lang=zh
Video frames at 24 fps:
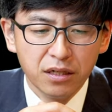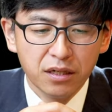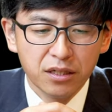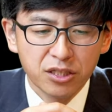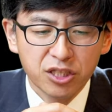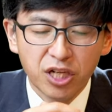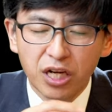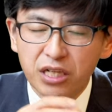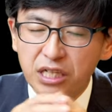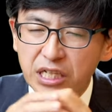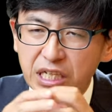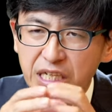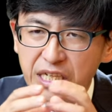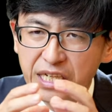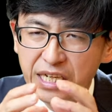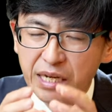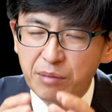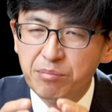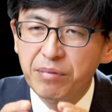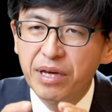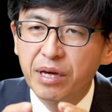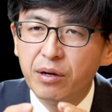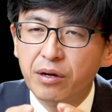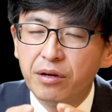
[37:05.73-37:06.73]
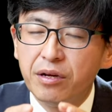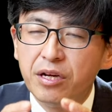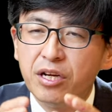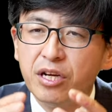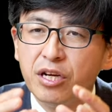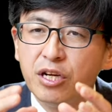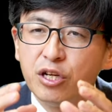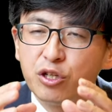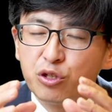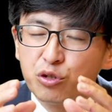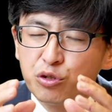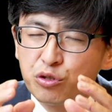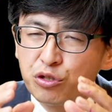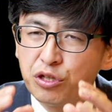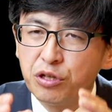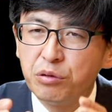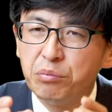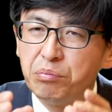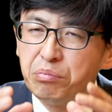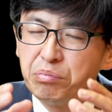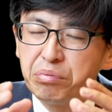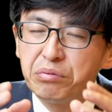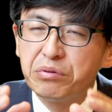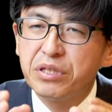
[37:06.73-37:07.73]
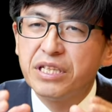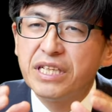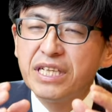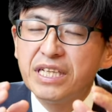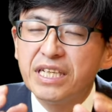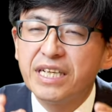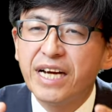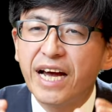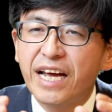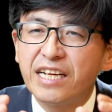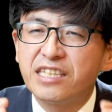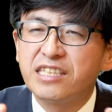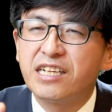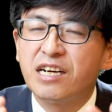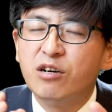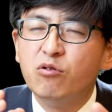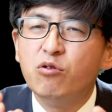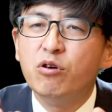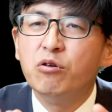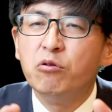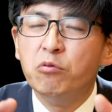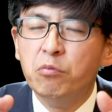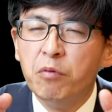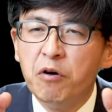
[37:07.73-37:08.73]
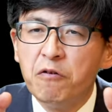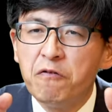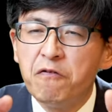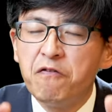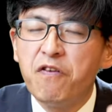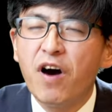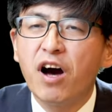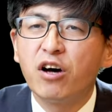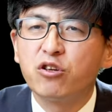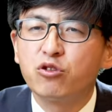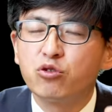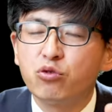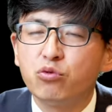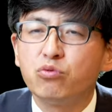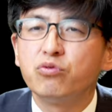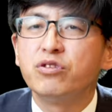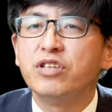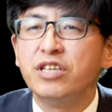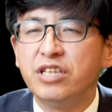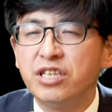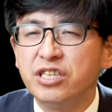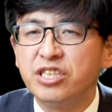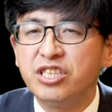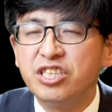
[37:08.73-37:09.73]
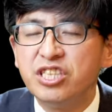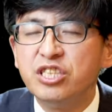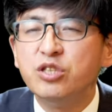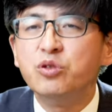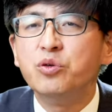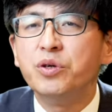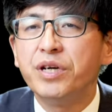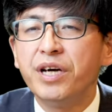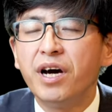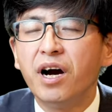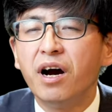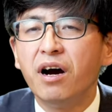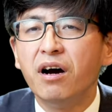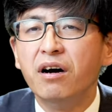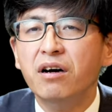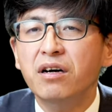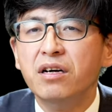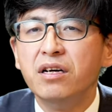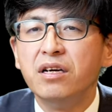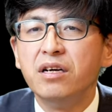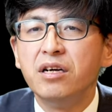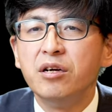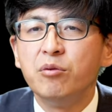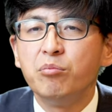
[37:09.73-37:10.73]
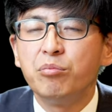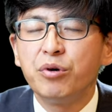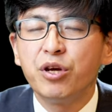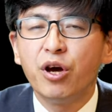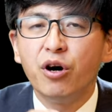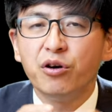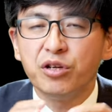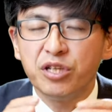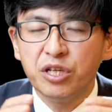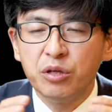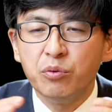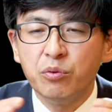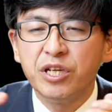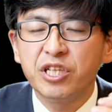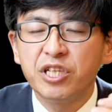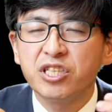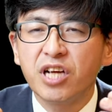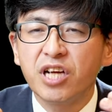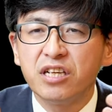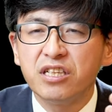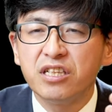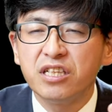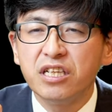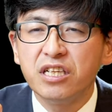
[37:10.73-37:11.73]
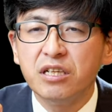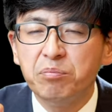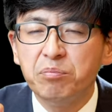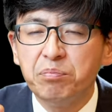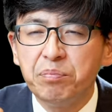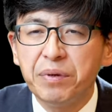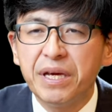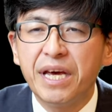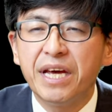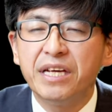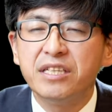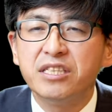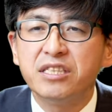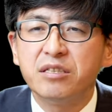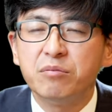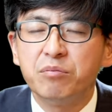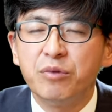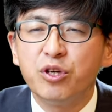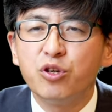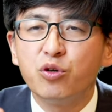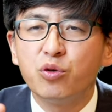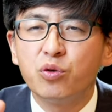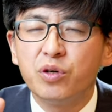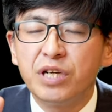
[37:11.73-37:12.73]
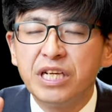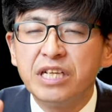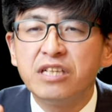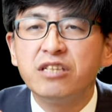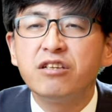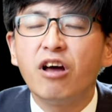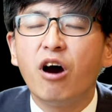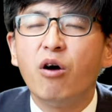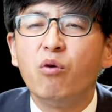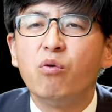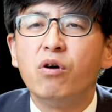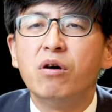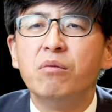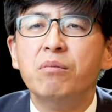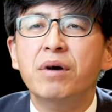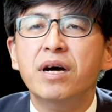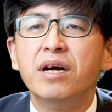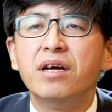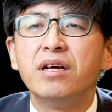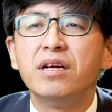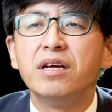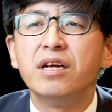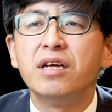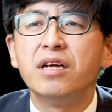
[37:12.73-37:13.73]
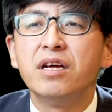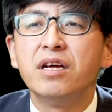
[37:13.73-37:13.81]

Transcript: 上帝怜悯却不应该成为我们放纵的机会哈。不要以为上帝的鞭子没有临到我们。